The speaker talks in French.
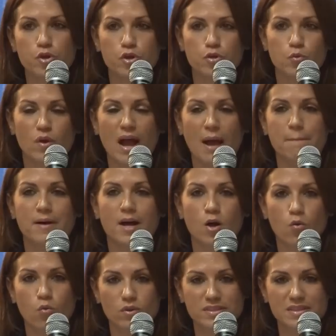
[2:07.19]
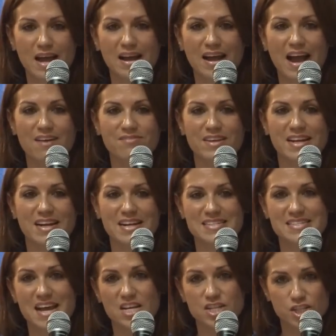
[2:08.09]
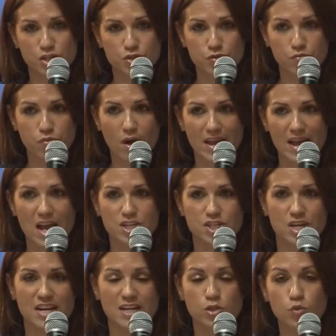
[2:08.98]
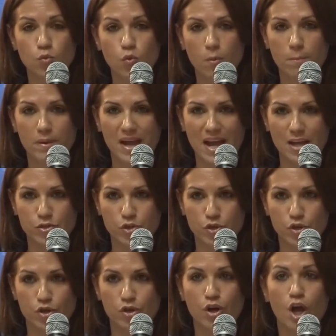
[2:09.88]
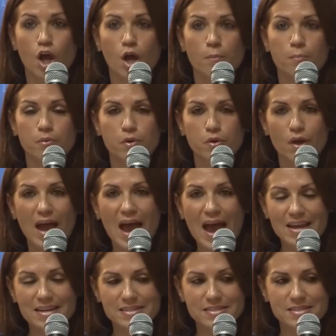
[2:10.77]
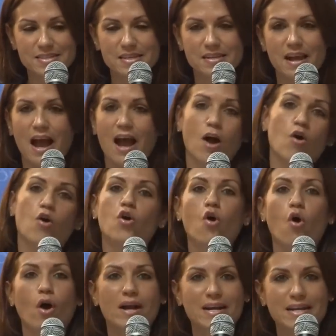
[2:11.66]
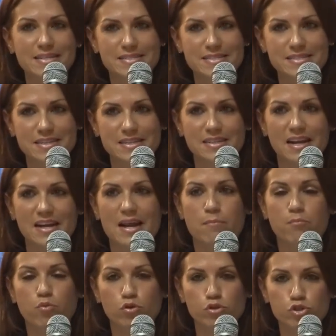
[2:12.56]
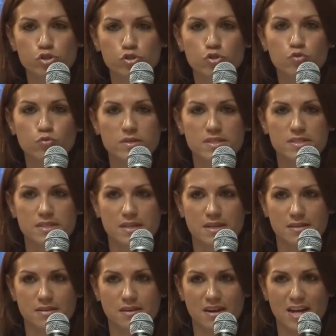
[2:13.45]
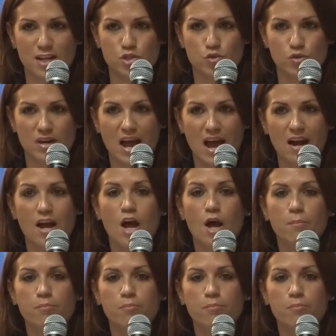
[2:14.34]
que nous prenions contact avec les agents de voyage et les tours opérateurs pour que Haïti soit encore listé dans les brochures touristiques internationales